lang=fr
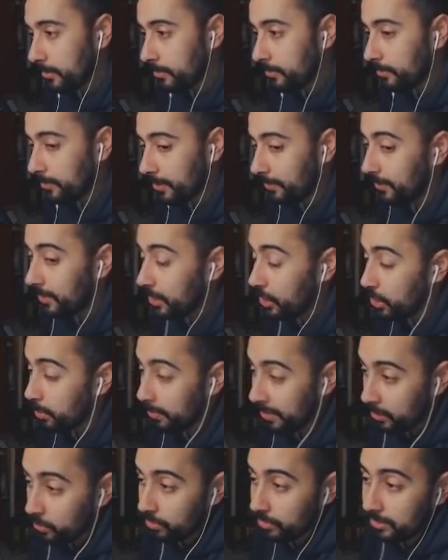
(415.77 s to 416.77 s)
vous avez les
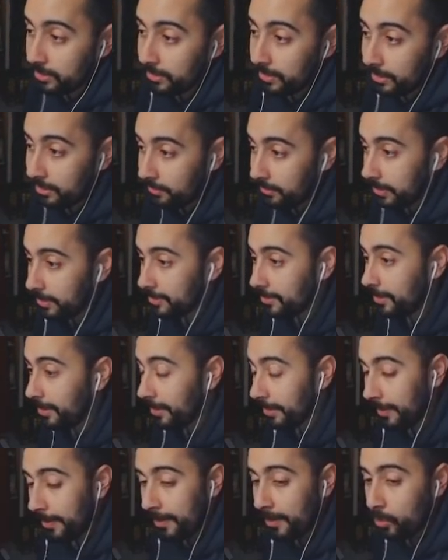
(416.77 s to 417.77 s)
Schmitt aussi de
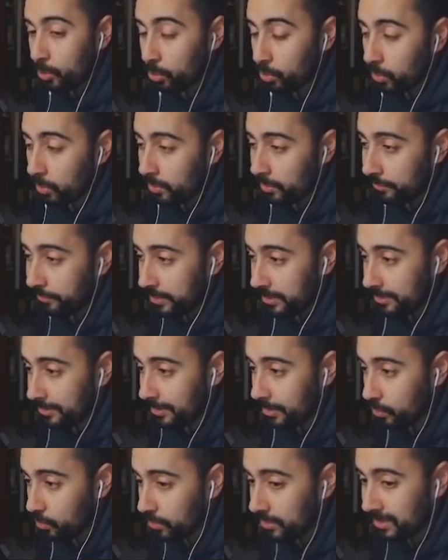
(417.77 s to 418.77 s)
l'anniversaire. Le truc en fait,
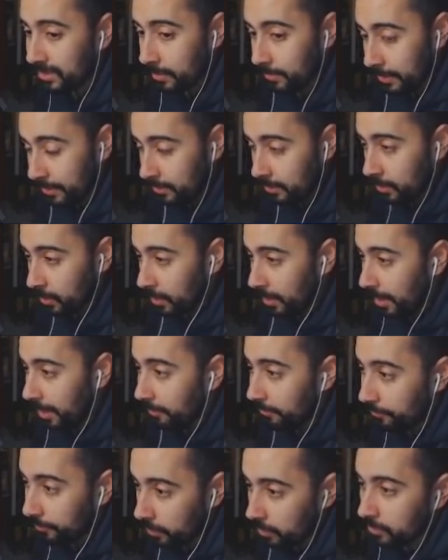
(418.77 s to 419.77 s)
c'est que jusqu'à maintenant,
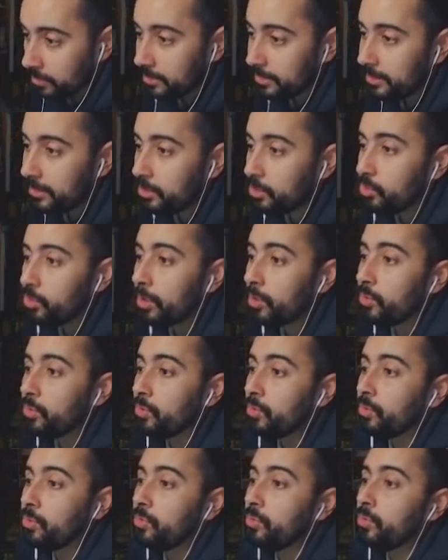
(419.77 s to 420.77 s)
avant cette histoire
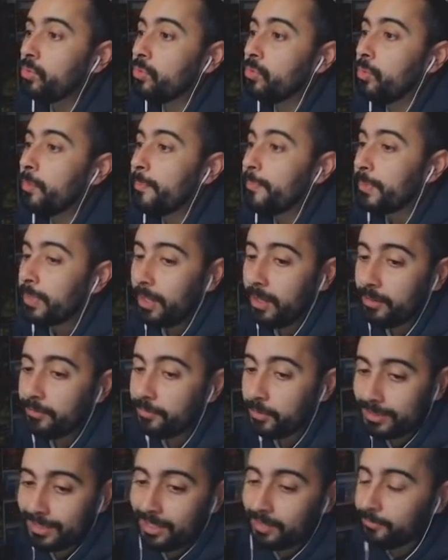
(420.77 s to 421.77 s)
de, En
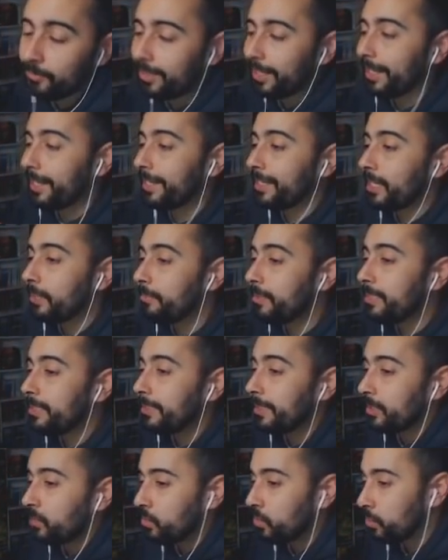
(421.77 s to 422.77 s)
fait, avant la
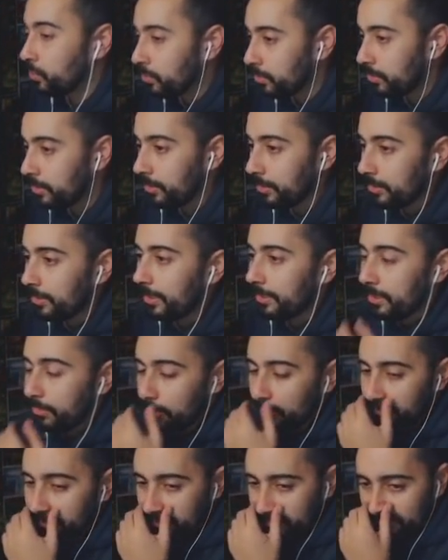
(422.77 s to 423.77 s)
réhabilitation de, la
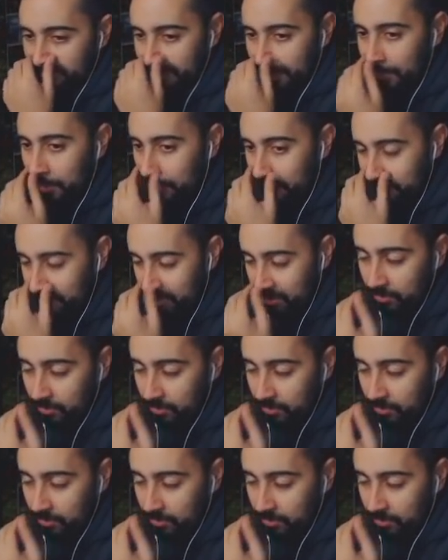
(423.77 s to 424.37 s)
debuff, vraiment, parce